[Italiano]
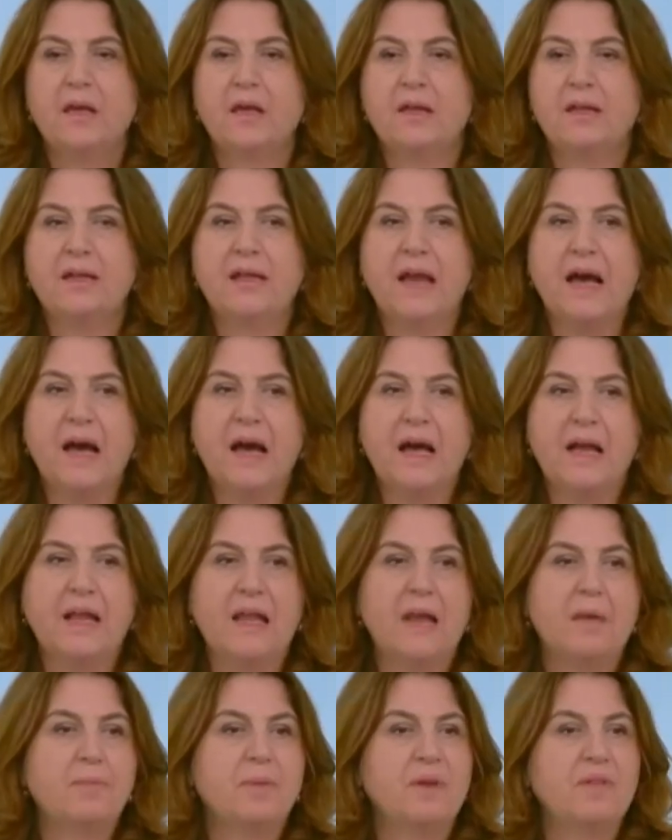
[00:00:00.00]

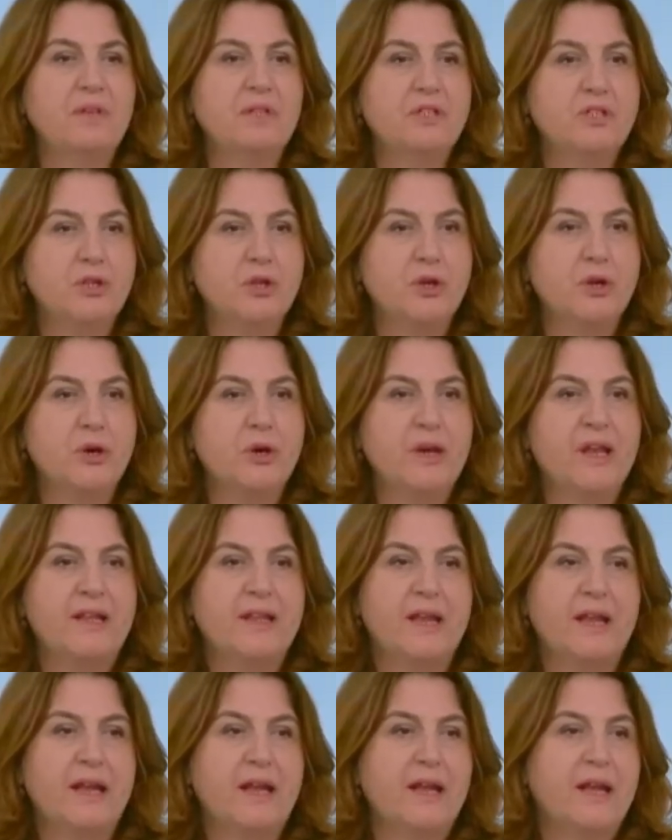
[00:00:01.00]
dalla previsione
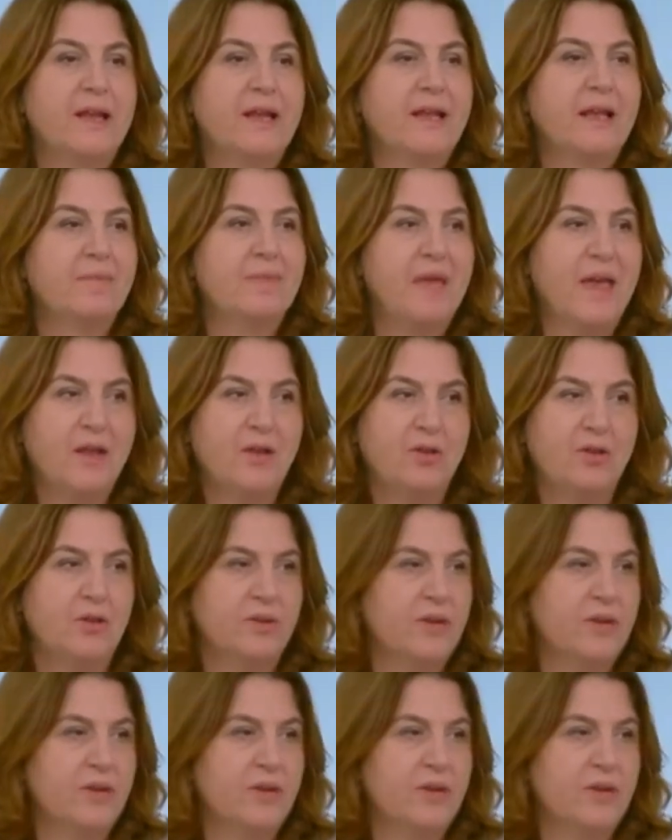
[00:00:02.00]
dell'allargamento